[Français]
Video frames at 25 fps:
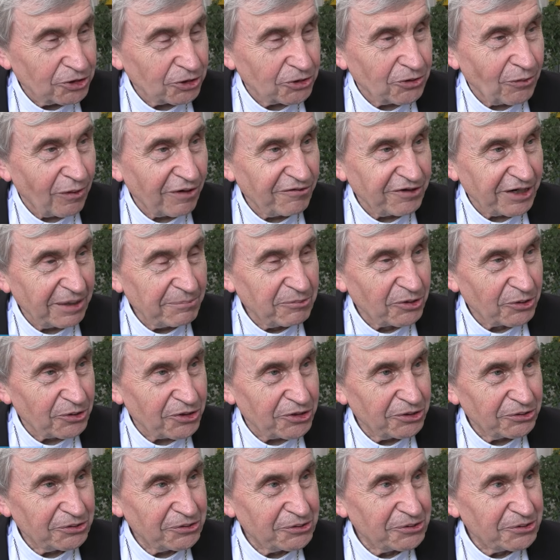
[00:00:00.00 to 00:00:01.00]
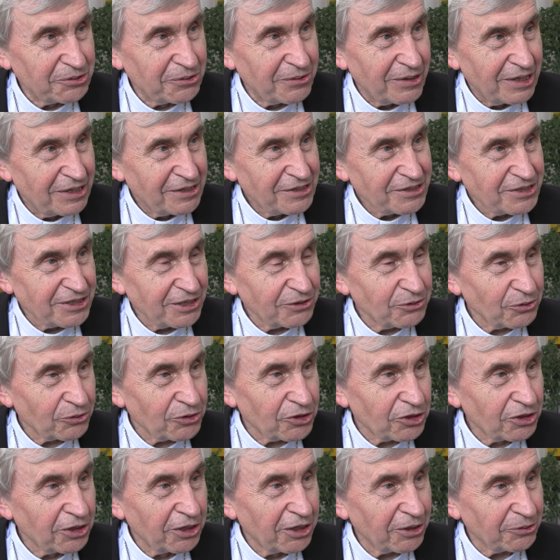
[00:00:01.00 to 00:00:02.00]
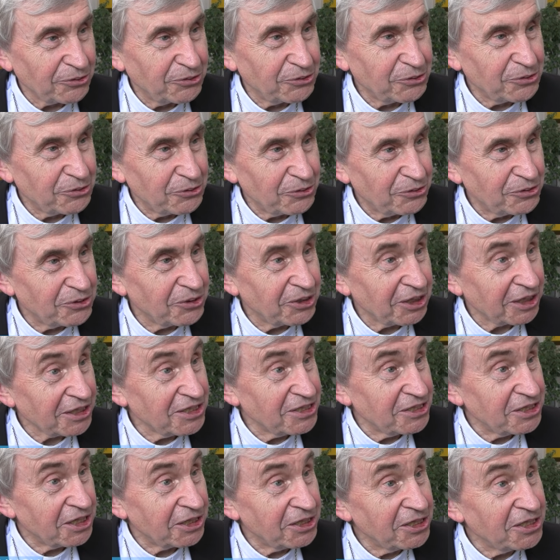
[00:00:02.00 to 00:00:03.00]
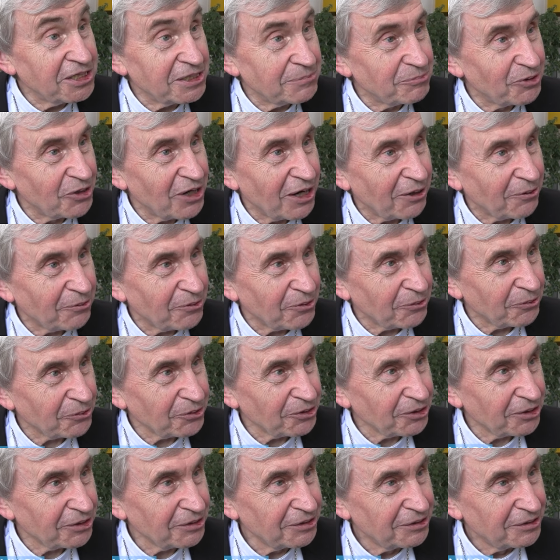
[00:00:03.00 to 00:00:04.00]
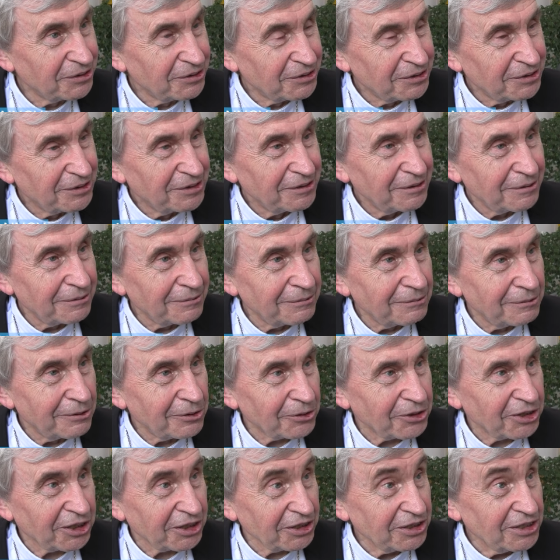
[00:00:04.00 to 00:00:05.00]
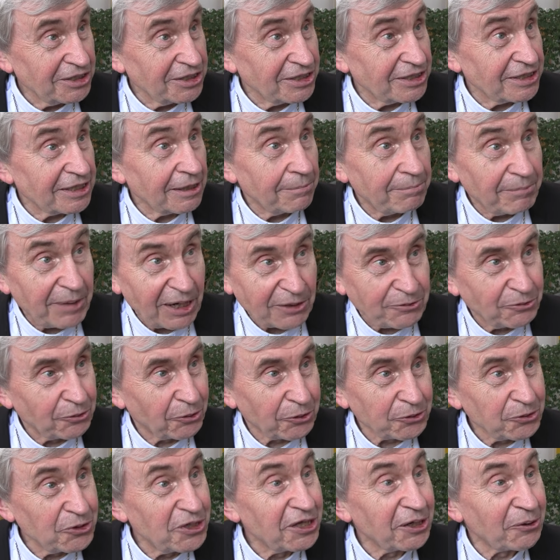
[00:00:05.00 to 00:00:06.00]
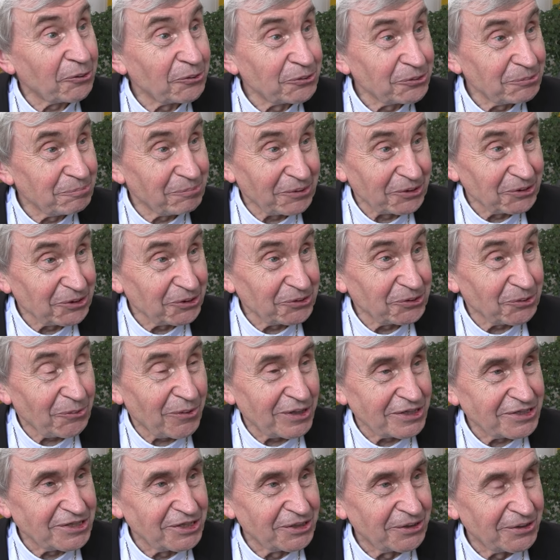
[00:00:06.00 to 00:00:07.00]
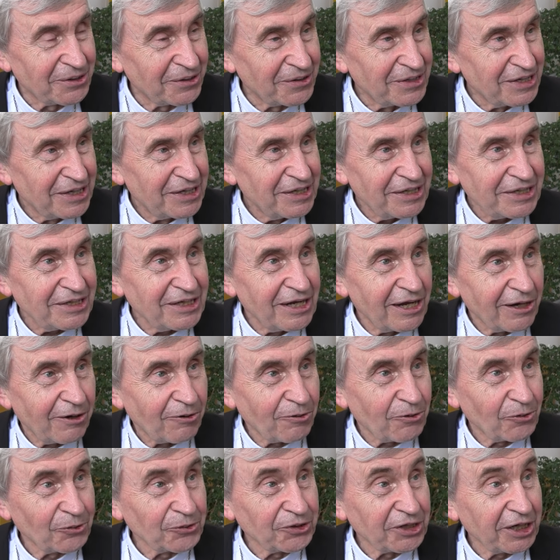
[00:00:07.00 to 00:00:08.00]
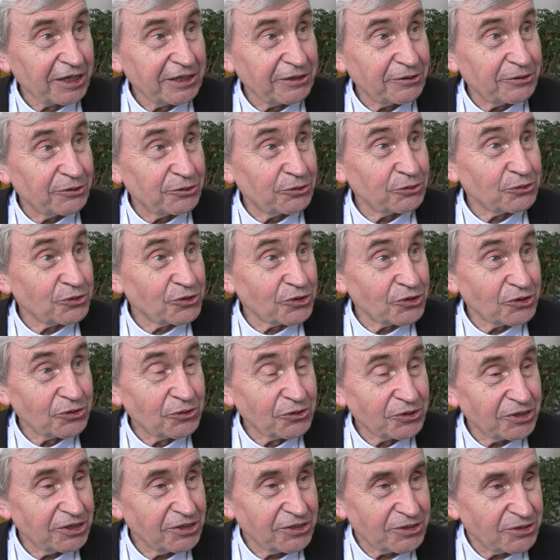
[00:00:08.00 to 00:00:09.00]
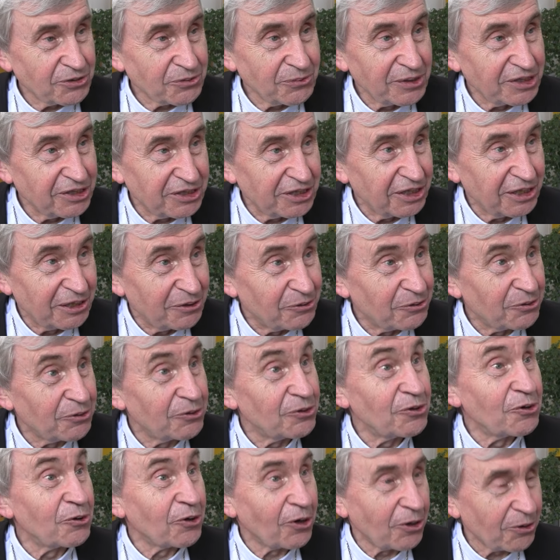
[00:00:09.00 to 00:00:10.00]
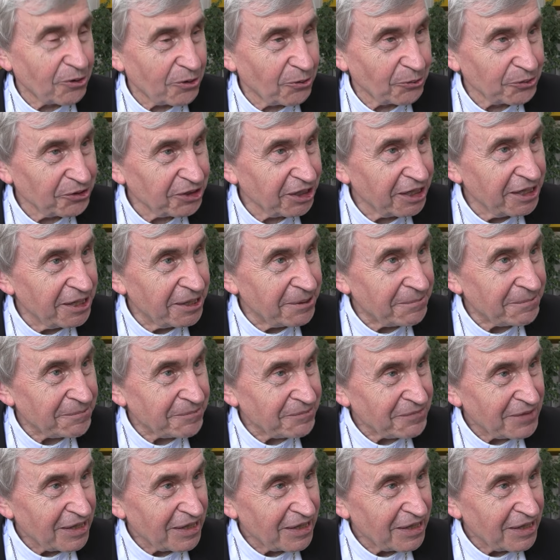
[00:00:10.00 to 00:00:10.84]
je, crois vraiment que c'est au cœur du, christianisme la rencontre euh, le Christ a parcouru les routes pendant trois ans, il a rencontré tous ceux qui souhaitaient le, rencontrer.